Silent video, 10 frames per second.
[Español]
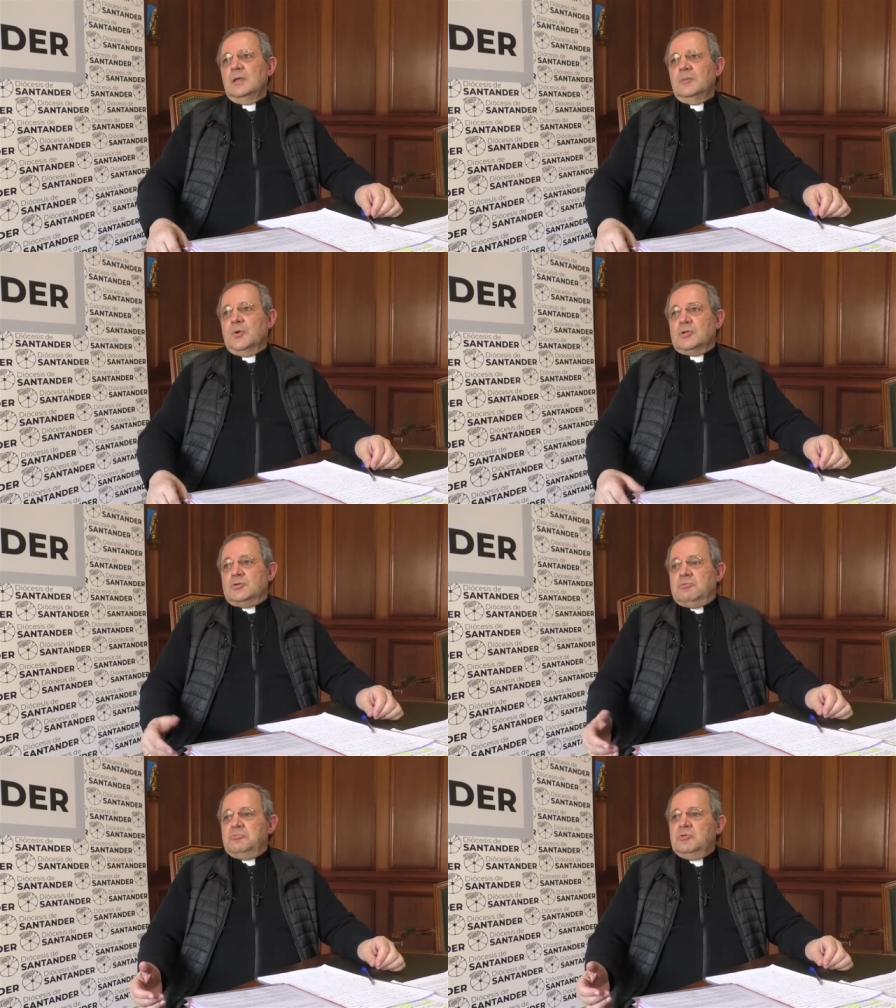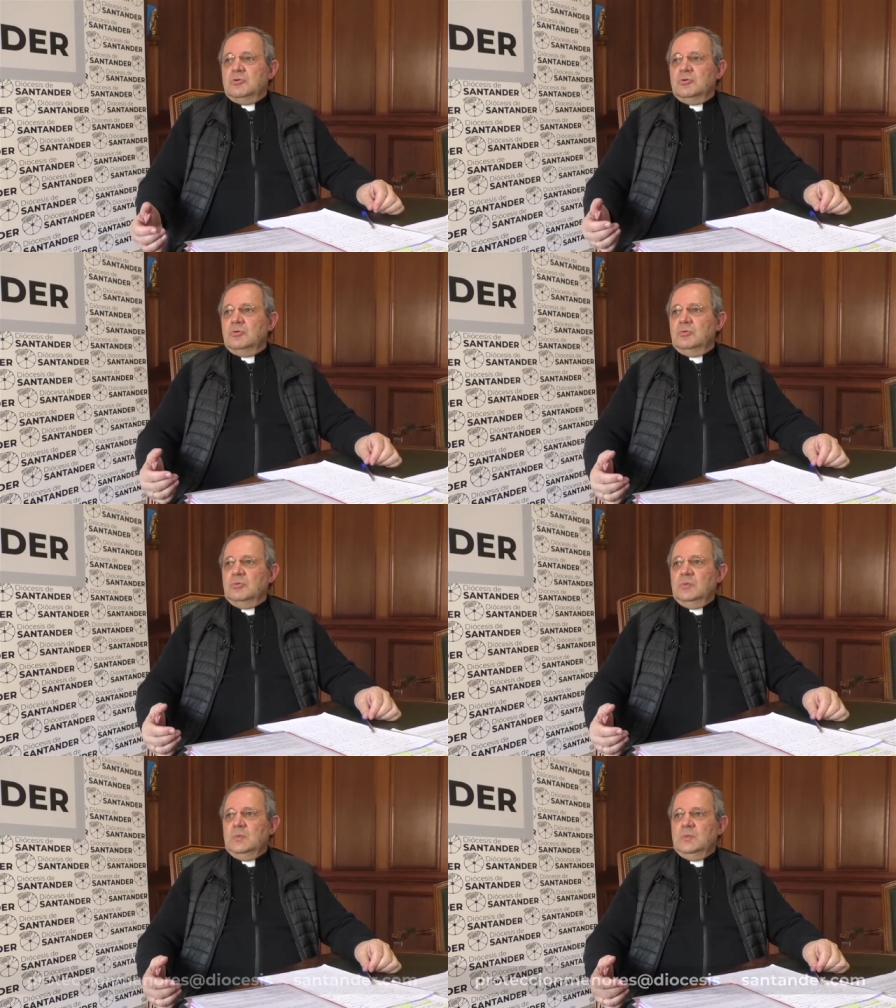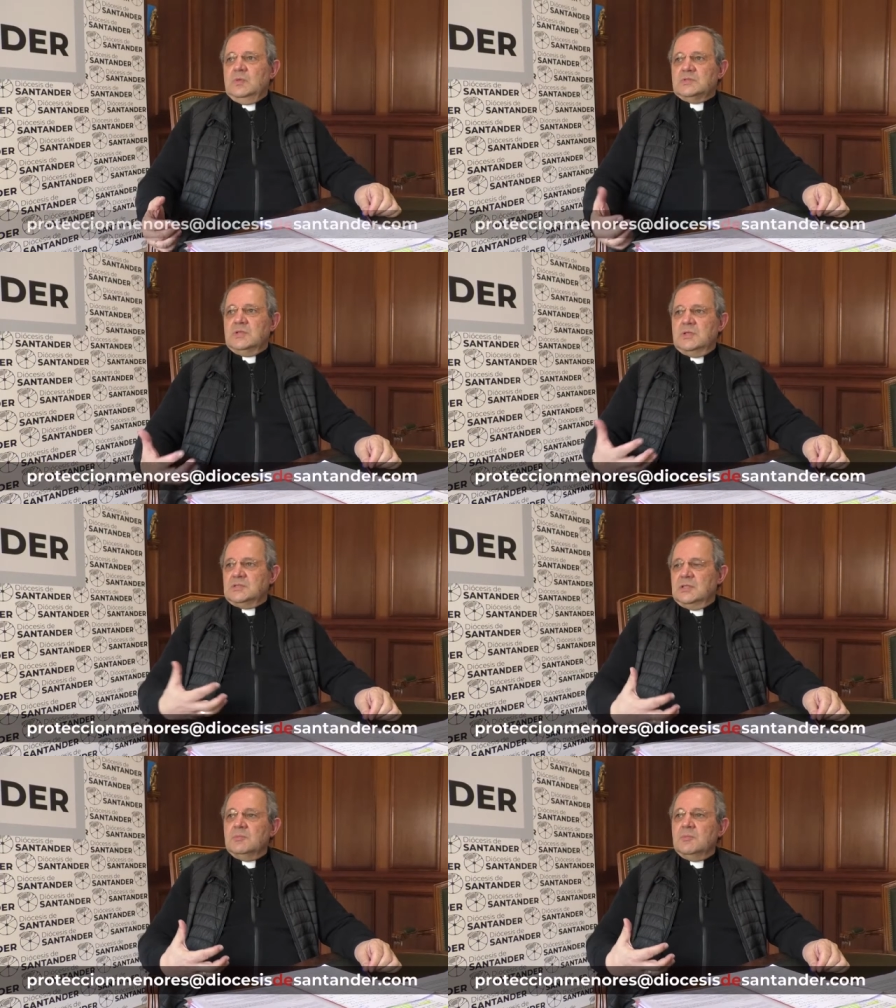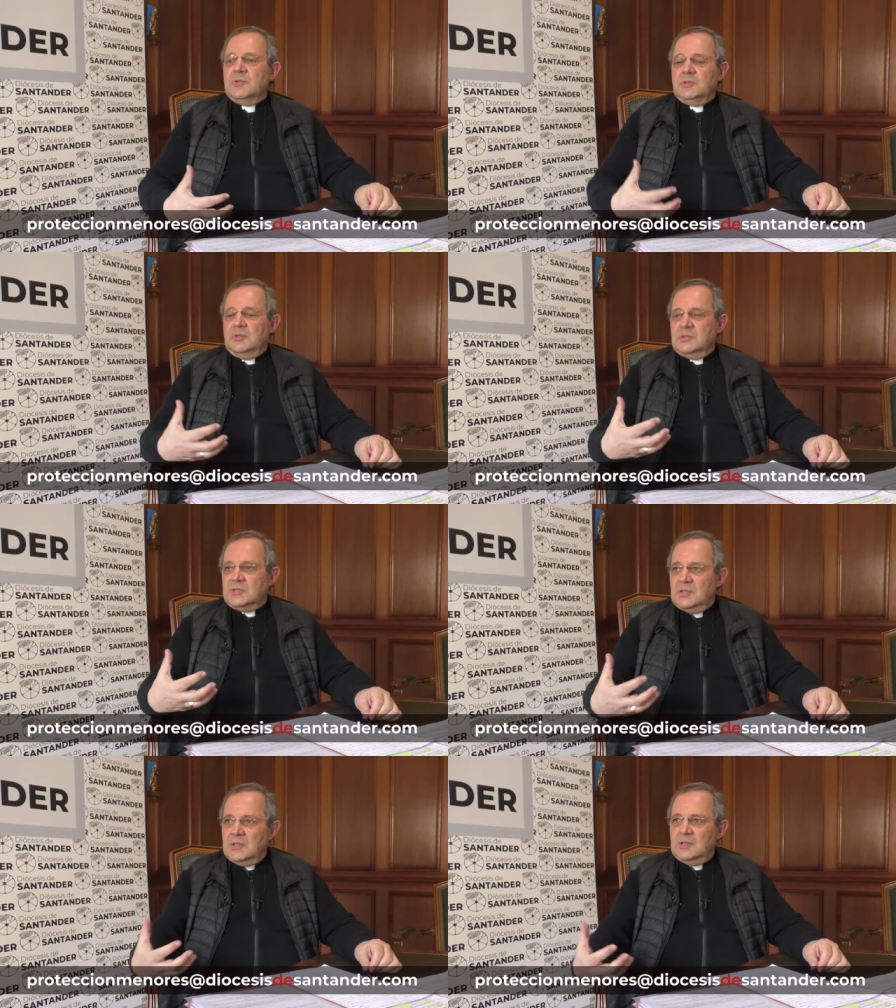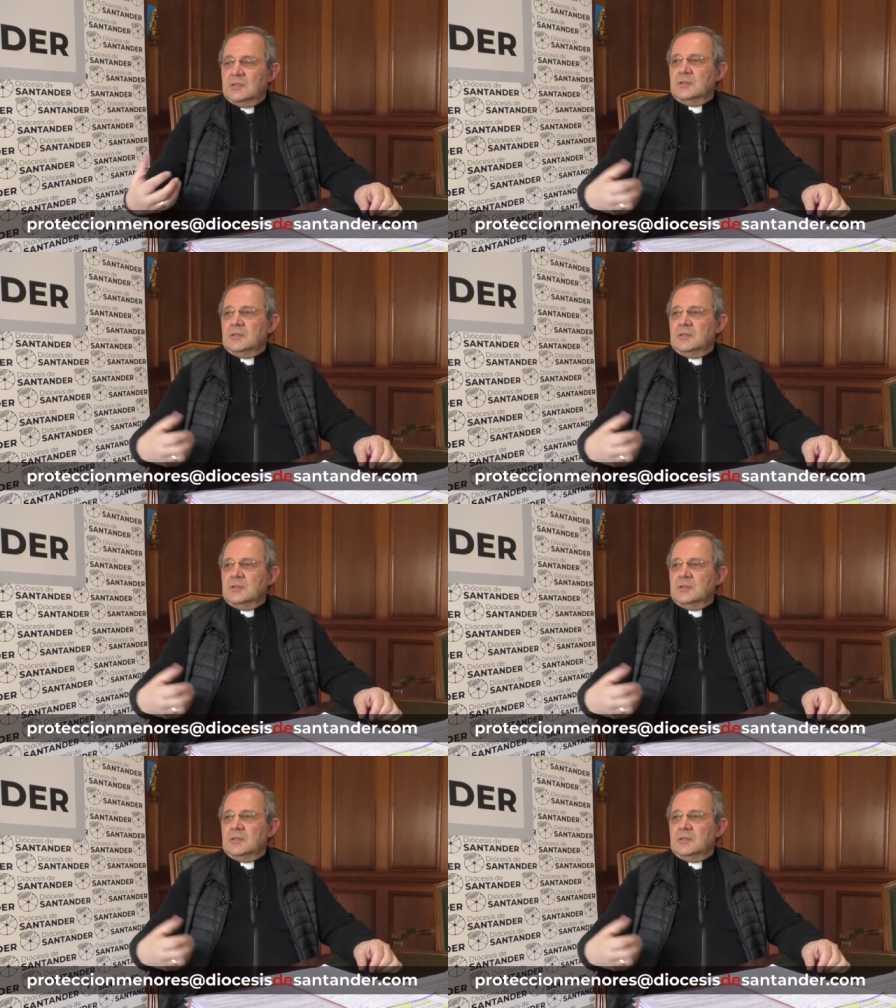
Eh, por eso yo, desde este momento y desde,